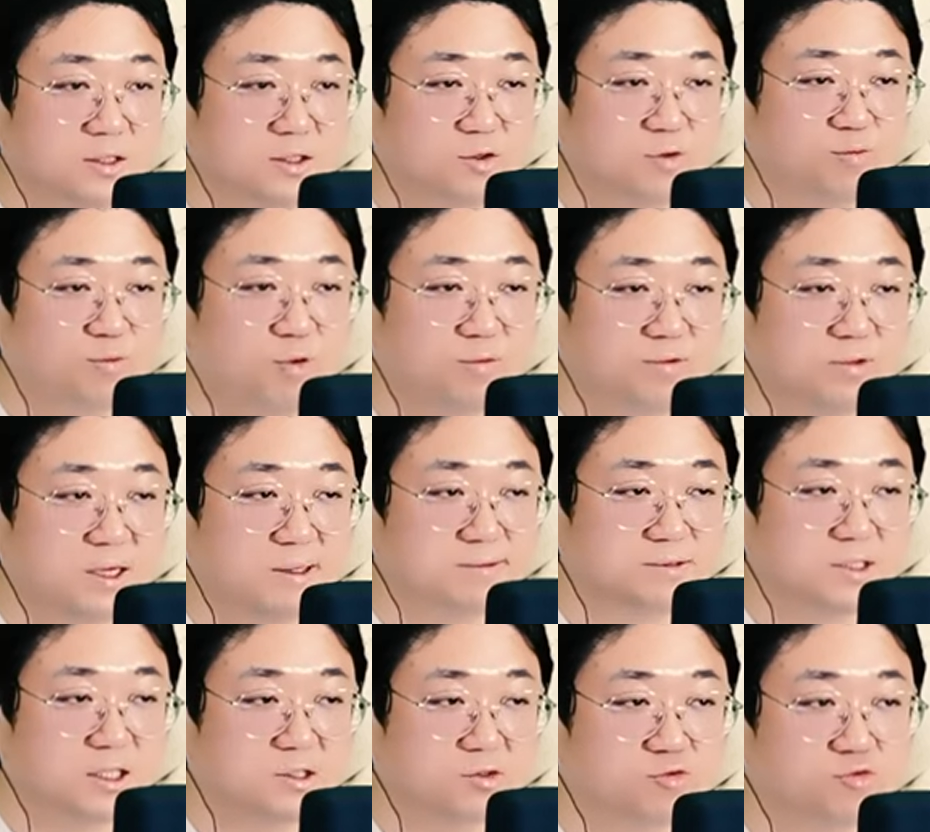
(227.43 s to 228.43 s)
그리고 포부
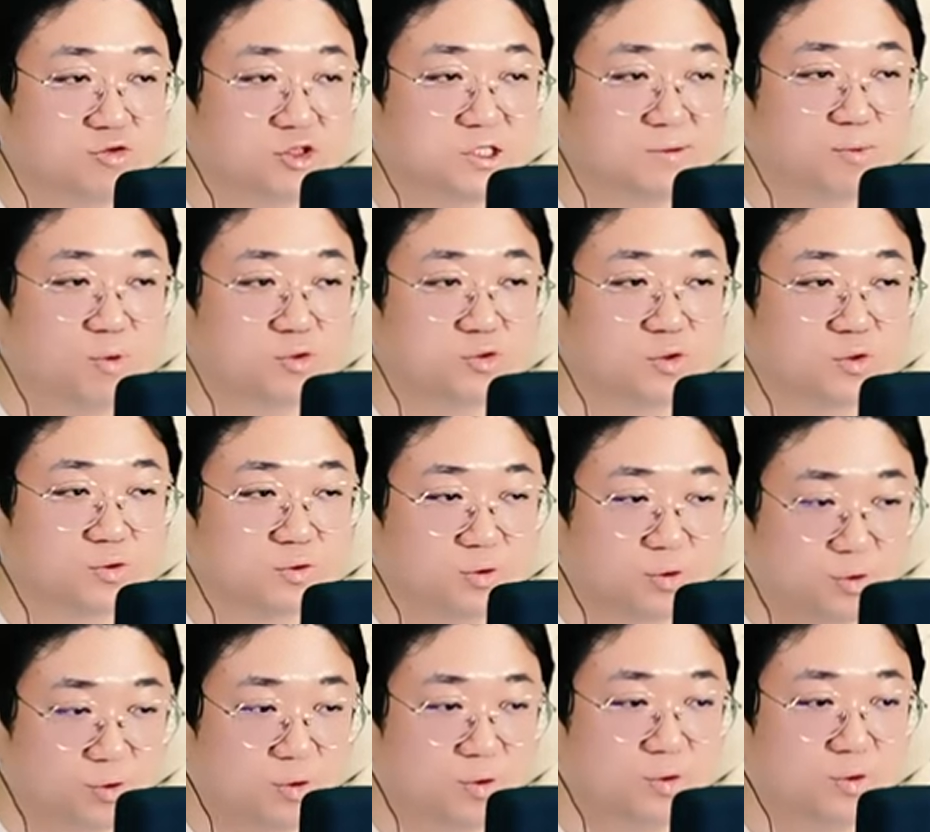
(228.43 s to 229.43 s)
값은 한 95
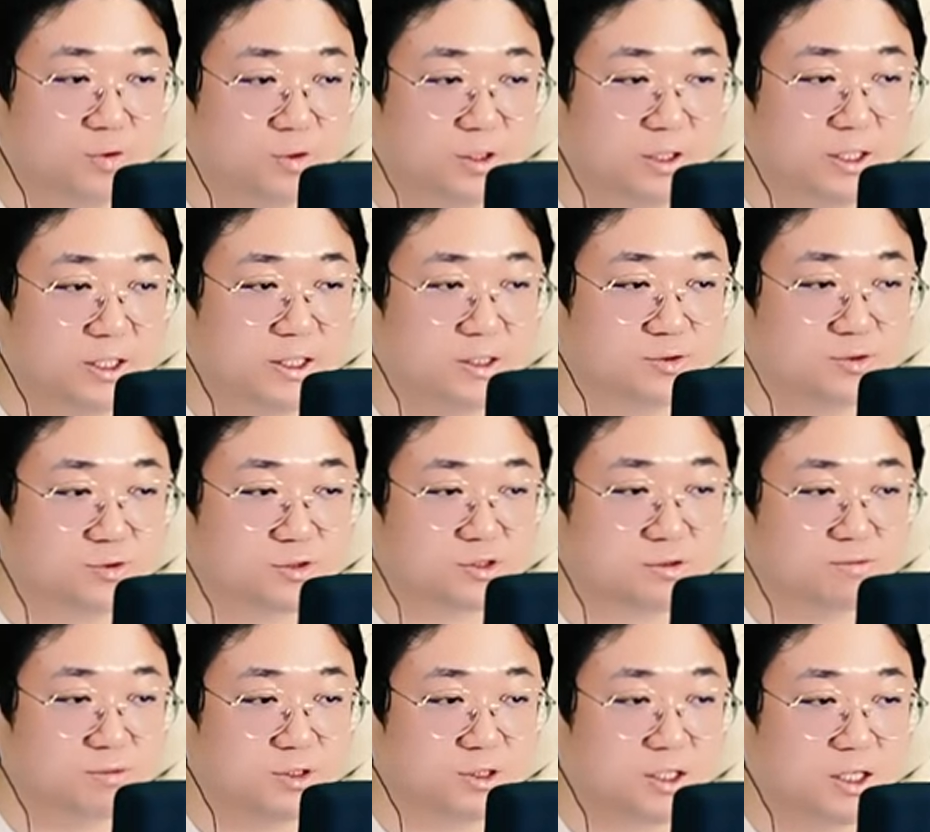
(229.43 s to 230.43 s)
정도로. 예,
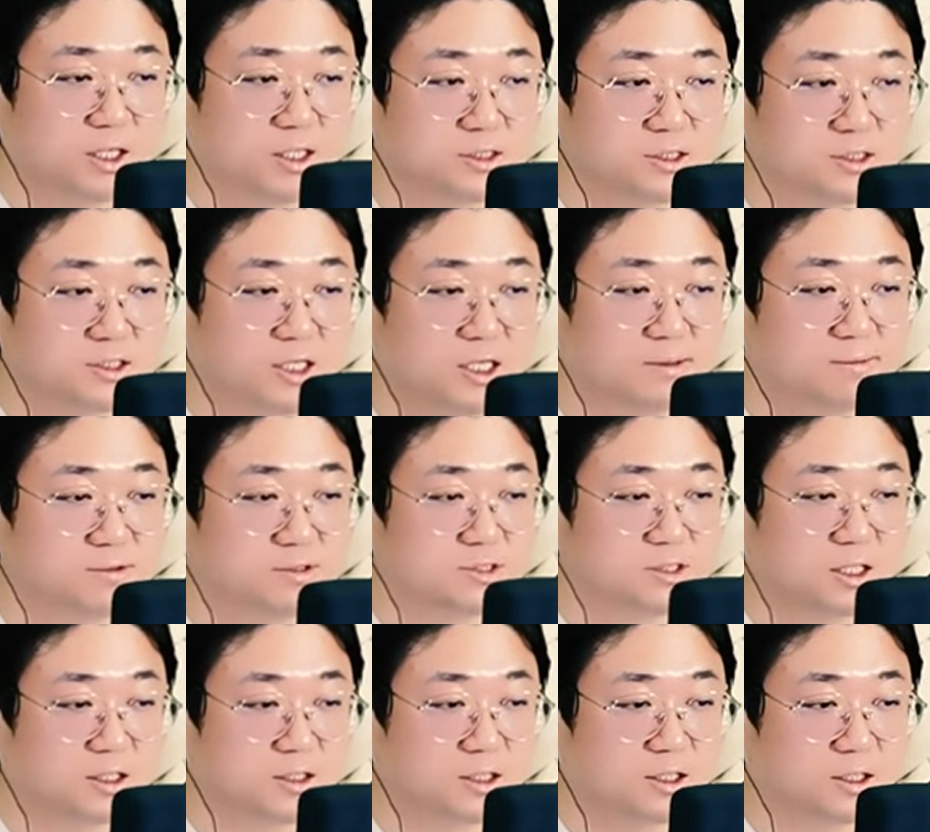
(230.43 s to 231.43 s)
좋습니다. 세이브
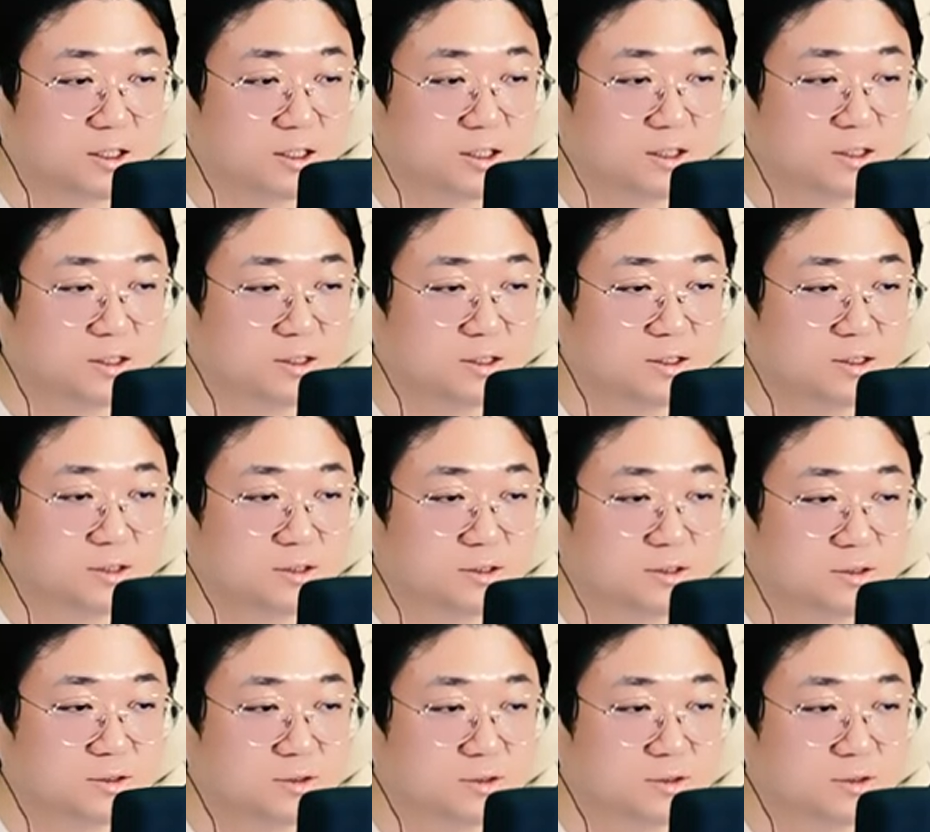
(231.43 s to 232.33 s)
세팅.